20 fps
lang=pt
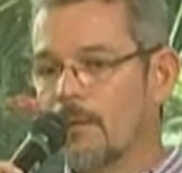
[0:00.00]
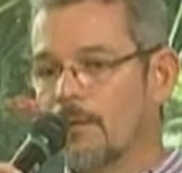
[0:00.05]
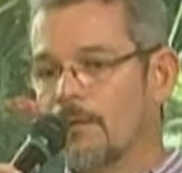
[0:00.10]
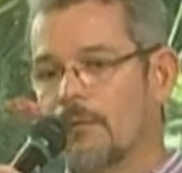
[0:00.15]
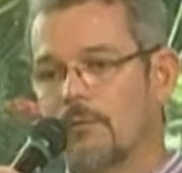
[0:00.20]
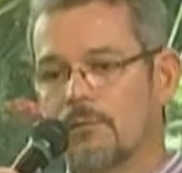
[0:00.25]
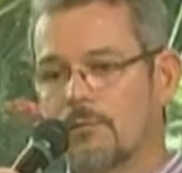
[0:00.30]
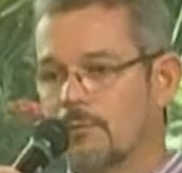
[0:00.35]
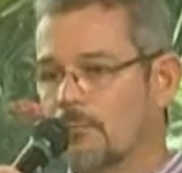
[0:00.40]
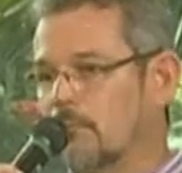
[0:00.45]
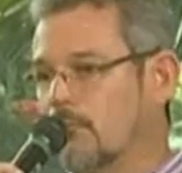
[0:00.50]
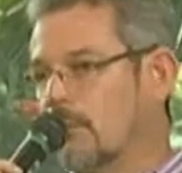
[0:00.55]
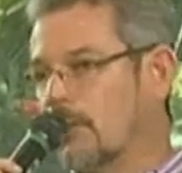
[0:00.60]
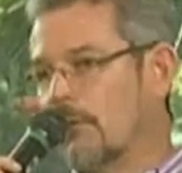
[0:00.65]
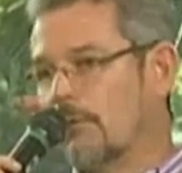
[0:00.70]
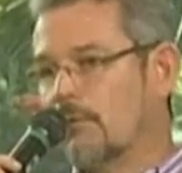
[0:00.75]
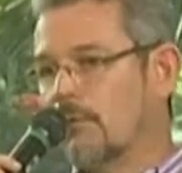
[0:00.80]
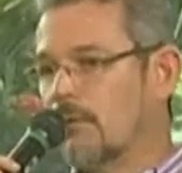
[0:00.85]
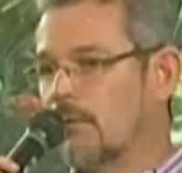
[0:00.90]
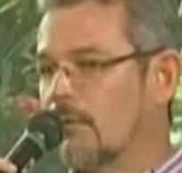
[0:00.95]
então
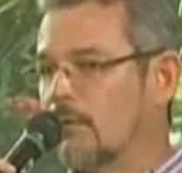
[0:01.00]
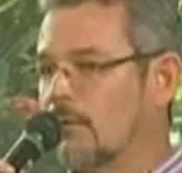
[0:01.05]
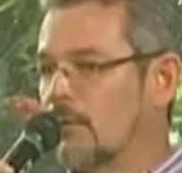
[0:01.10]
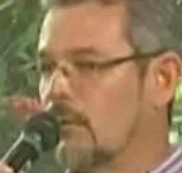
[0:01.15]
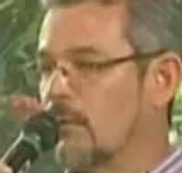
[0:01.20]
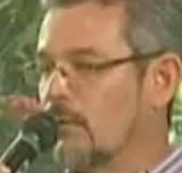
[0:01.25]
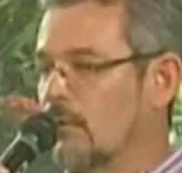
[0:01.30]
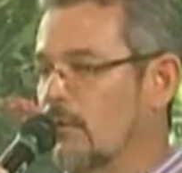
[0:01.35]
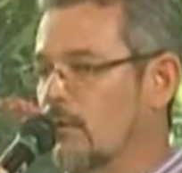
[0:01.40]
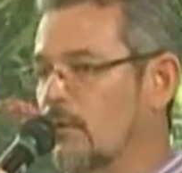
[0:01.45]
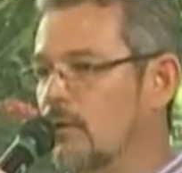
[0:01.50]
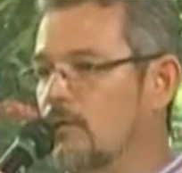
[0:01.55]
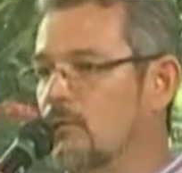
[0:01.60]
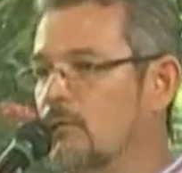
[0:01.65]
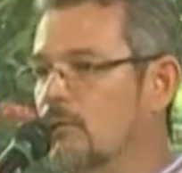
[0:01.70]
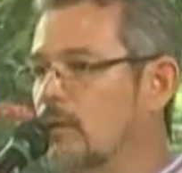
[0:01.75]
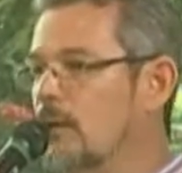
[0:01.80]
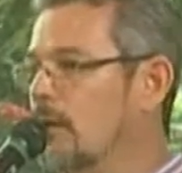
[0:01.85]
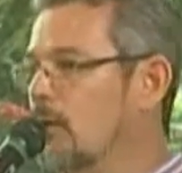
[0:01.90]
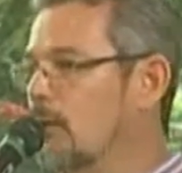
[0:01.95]
é uma, uma
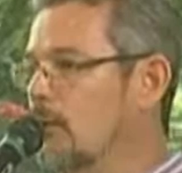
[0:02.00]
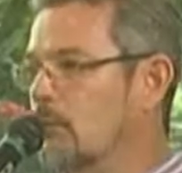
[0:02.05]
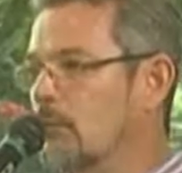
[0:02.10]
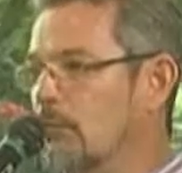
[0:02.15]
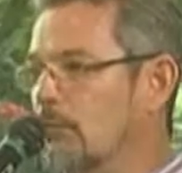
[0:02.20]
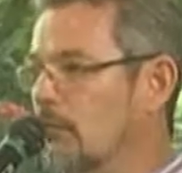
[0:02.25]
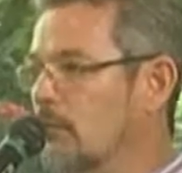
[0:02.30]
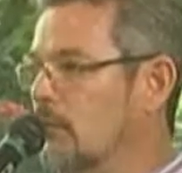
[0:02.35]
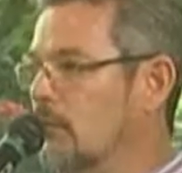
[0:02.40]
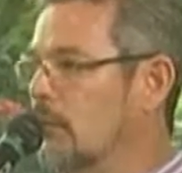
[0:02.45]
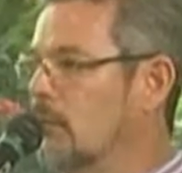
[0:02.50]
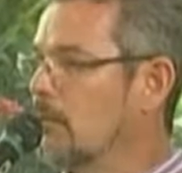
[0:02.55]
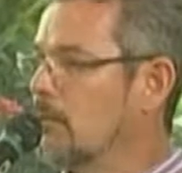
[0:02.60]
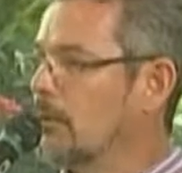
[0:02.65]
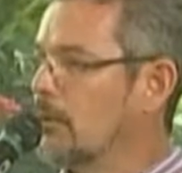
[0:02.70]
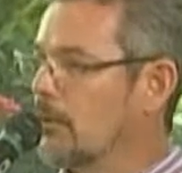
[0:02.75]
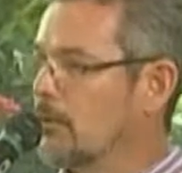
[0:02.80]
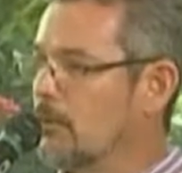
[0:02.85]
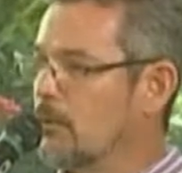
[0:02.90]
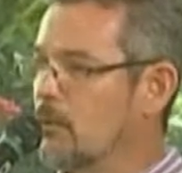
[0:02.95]
segunda língua
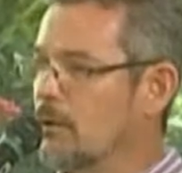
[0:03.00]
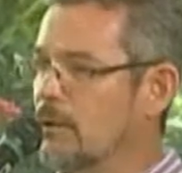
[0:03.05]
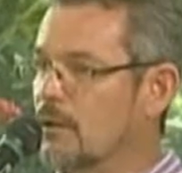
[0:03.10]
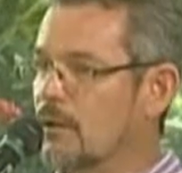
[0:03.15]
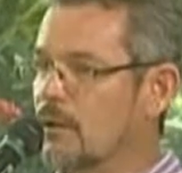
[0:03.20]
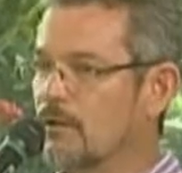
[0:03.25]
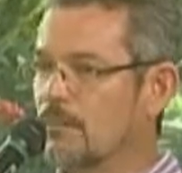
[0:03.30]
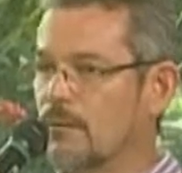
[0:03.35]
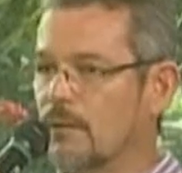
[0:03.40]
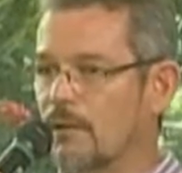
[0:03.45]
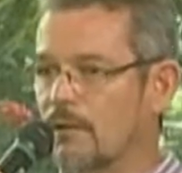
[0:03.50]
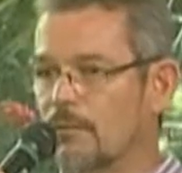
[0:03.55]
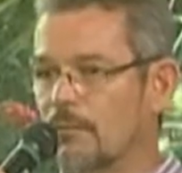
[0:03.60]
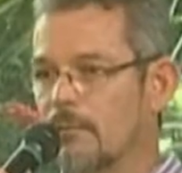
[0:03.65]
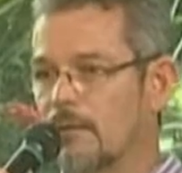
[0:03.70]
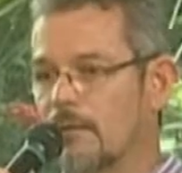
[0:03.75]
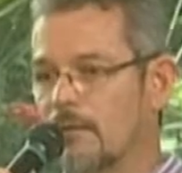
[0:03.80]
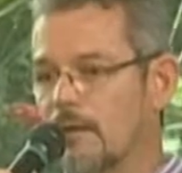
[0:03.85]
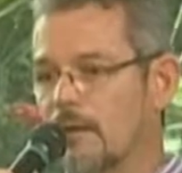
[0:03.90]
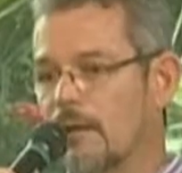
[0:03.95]
extremamente importante, pra,
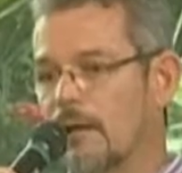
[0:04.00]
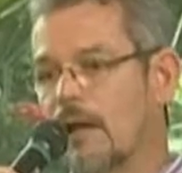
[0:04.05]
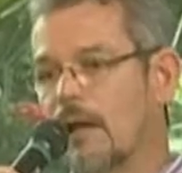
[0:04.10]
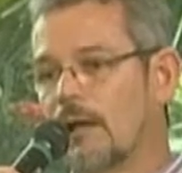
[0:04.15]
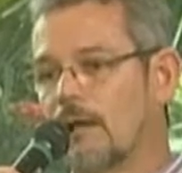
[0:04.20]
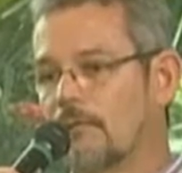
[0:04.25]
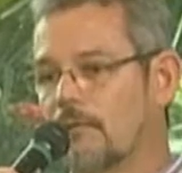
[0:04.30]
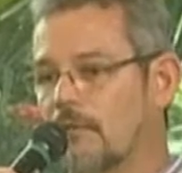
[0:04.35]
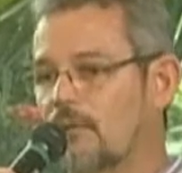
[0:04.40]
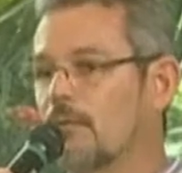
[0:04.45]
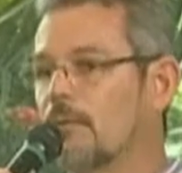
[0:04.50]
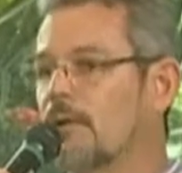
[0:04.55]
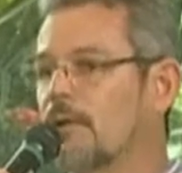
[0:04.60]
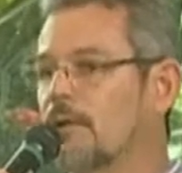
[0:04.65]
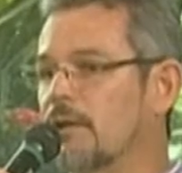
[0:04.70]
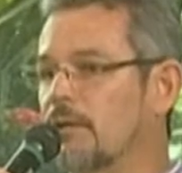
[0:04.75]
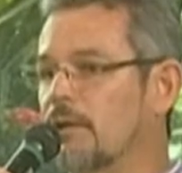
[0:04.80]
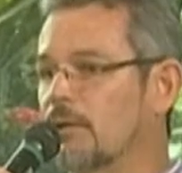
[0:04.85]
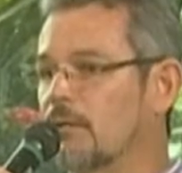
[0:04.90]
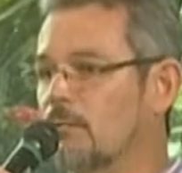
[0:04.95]
é,
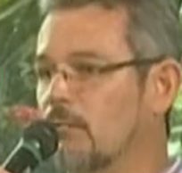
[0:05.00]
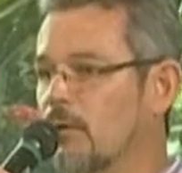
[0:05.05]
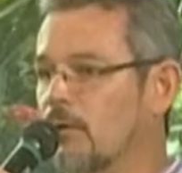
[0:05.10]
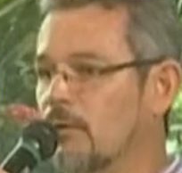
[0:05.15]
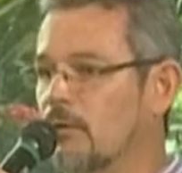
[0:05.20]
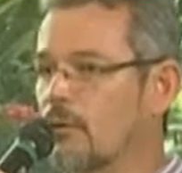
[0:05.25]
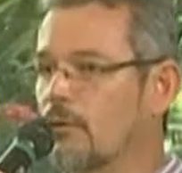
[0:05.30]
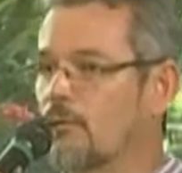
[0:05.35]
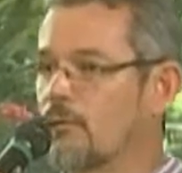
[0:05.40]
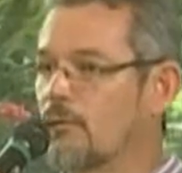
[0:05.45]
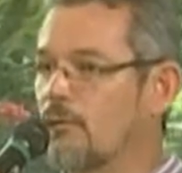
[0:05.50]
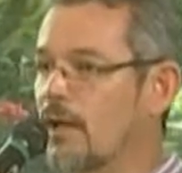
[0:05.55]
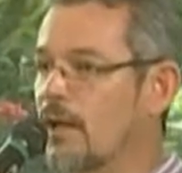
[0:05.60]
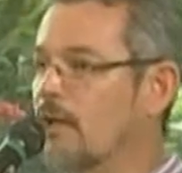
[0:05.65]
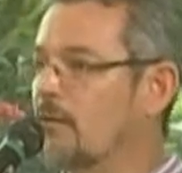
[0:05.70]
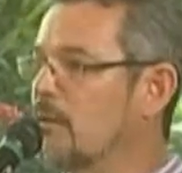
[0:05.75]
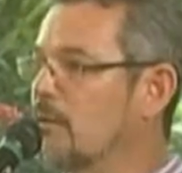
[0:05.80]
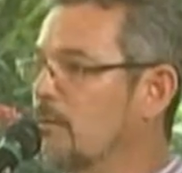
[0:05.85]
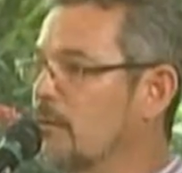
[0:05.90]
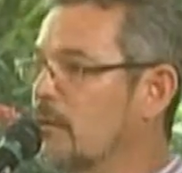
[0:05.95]
principalmente aqui em Mossoró, com
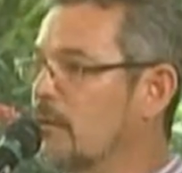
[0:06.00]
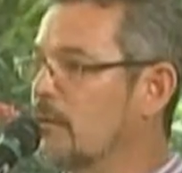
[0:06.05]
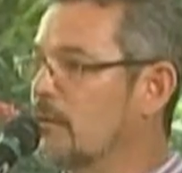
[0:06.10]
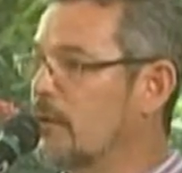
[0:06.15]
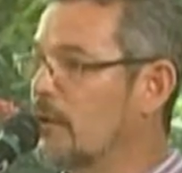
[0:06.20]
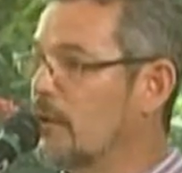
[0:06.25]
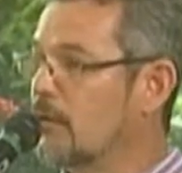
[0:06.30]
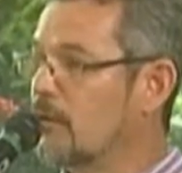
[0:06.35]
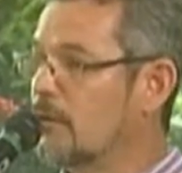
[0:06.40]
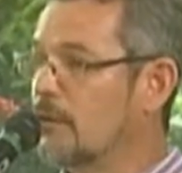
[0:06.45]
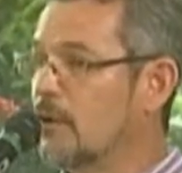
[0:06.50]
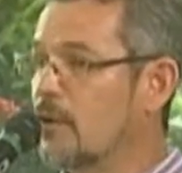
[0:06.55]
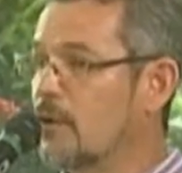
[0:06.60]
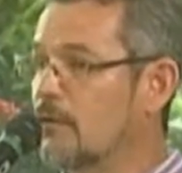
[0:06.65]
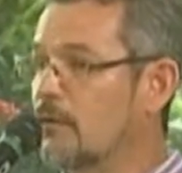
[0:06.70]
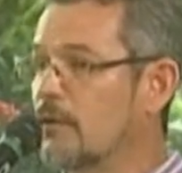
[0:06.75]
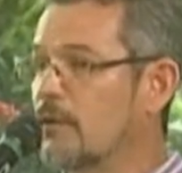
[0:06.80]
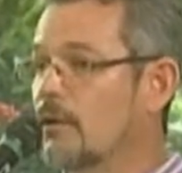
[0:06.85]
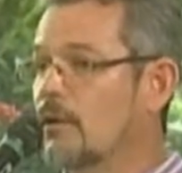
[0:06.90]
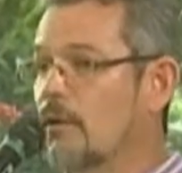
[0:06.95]
várias empresas
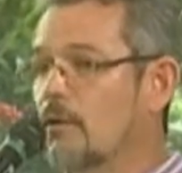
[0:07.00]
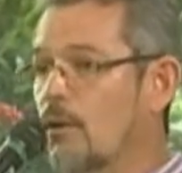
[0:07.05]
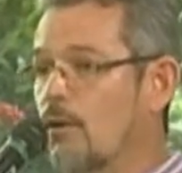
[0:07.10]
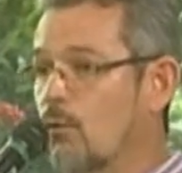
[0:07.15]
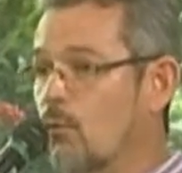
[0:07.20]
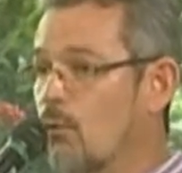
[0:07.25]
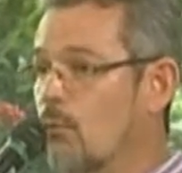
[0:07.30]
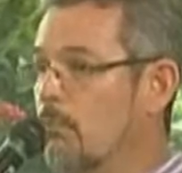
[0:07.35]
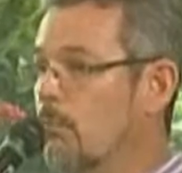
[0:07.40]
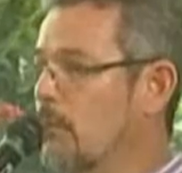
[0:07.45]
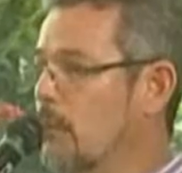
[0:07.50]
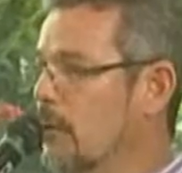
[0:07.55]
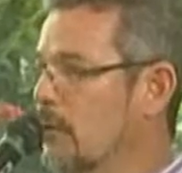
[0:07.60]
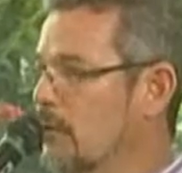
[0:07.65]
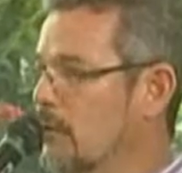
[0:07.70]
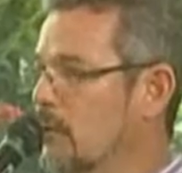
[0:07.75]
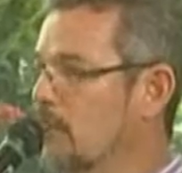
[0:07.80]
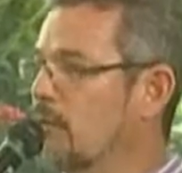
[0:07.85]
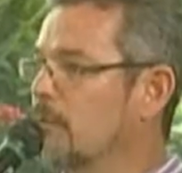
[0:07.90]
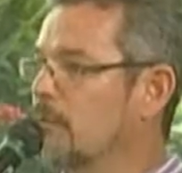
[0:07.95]
internacionais
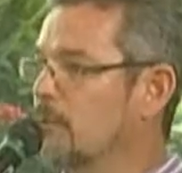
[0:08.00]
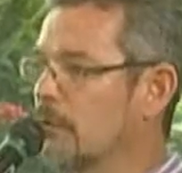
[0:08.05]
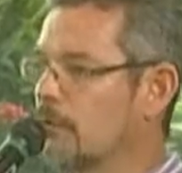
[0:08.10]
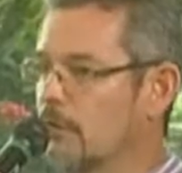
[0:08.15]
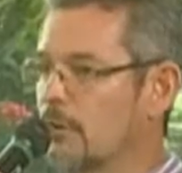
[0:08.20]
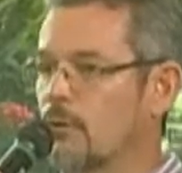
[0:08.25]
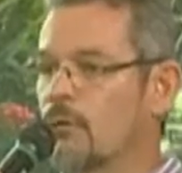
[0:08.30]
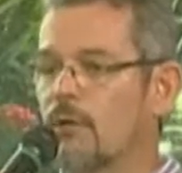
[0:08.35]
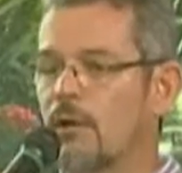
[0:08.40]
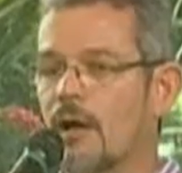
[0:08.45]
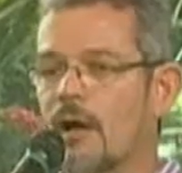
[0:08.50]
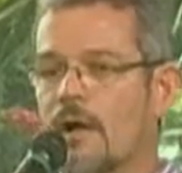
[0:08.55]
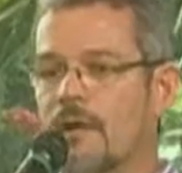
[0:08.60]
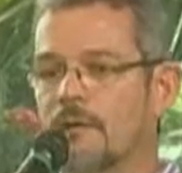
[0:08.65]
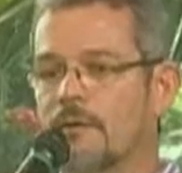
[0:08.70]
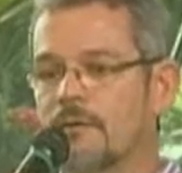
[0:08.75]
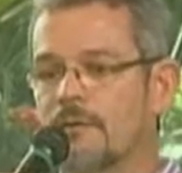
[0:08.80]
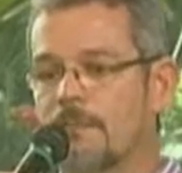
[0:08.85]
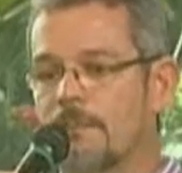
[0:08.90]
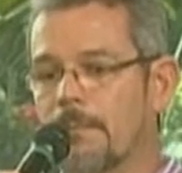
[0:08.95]
comprando as empresas
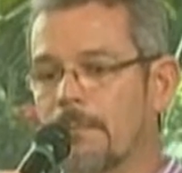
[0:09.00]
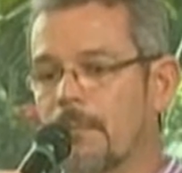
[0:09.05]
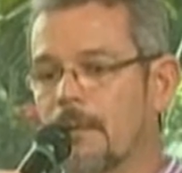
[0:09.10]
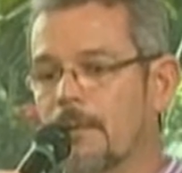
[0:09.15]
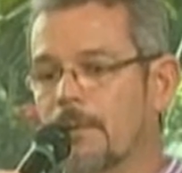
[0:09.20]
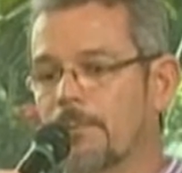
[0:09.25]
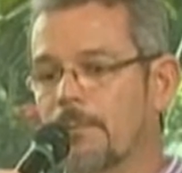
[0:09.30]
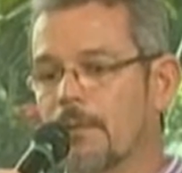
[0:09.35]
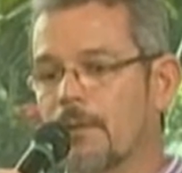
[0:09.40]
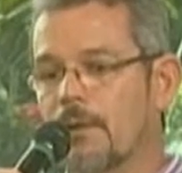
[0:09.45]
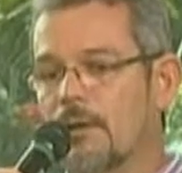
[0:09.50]
locais. Né?